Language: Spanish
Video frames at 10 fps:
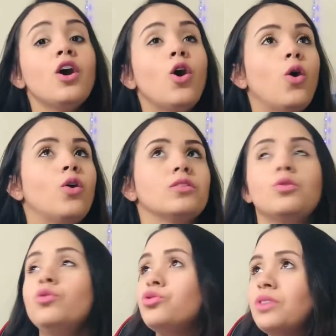O
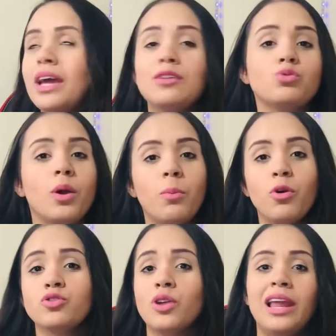usted, su
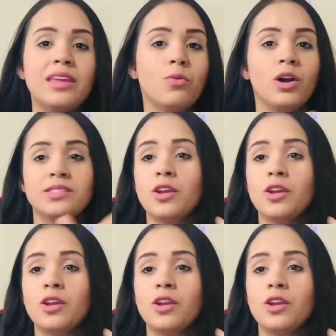esposo, la llevó a hacer